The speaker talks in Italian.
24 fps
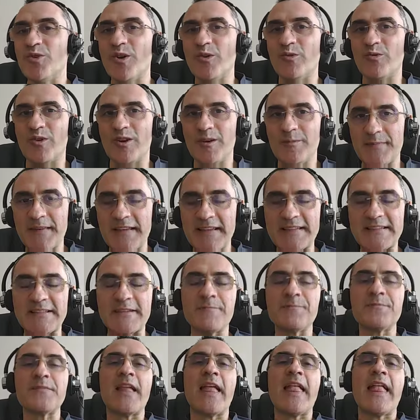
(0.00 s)
euro al
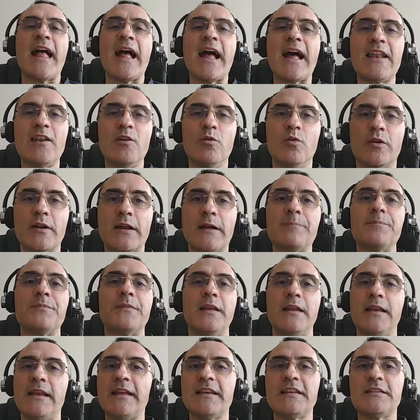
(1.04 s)
mese? Allora,
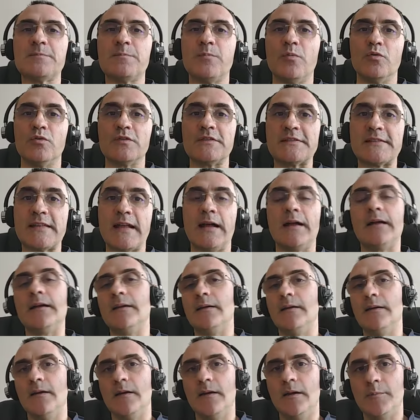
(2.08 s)
la risposta
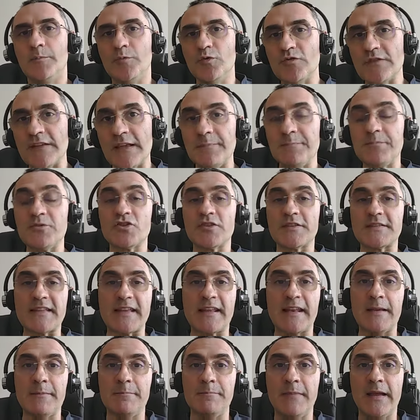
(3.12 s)
eh, più semplice
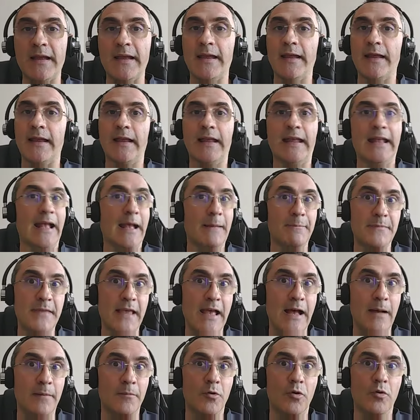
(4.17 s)
sarebbe
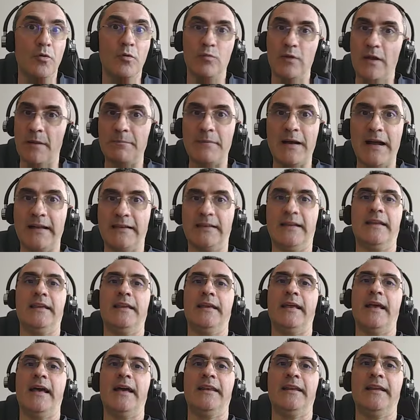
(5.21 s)
cambiamo la banca che
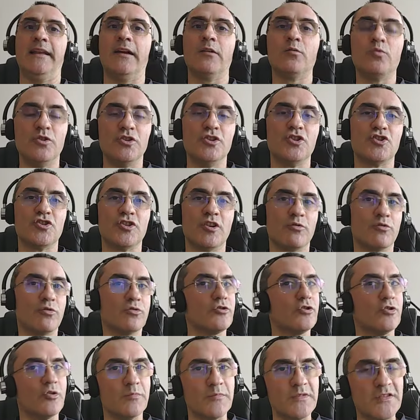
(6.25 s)
carica 15 euro
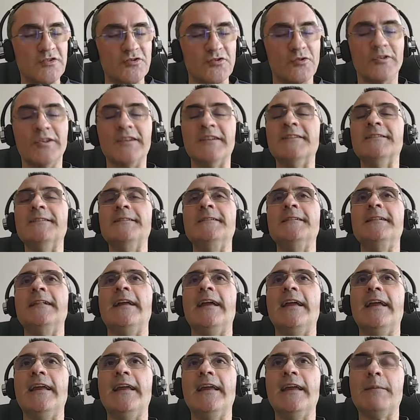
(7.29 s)
di commissioni,
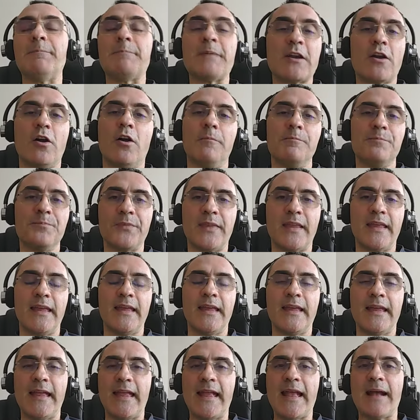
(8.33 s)
eh, però
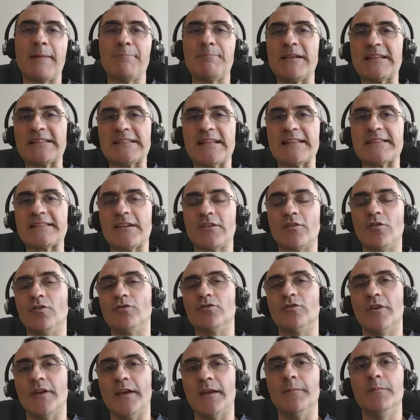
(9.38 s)
eh, è abbastanza
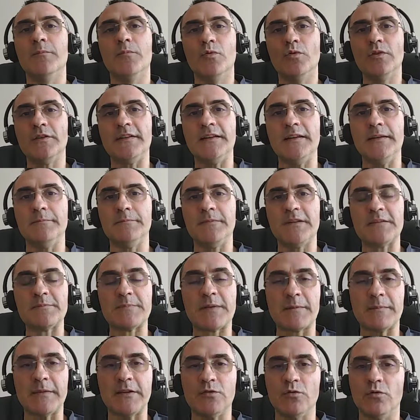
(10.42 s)
noto che molti
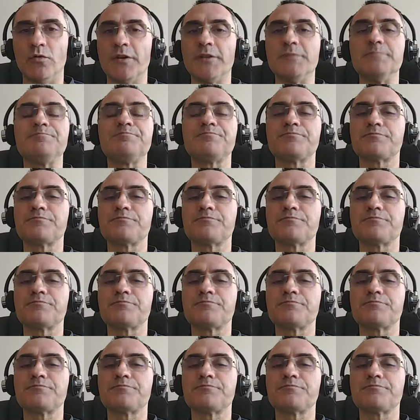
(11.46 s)
risparmiatori